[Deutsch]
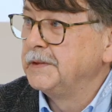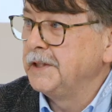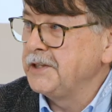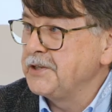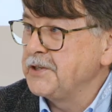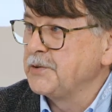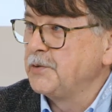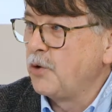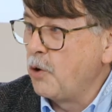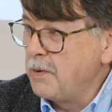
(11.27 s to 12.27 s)
Richtig,
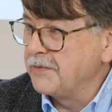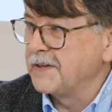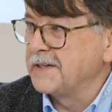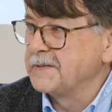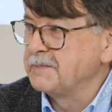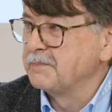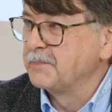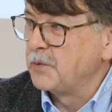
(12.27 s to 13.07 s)
Oberfranken. Oberfranken,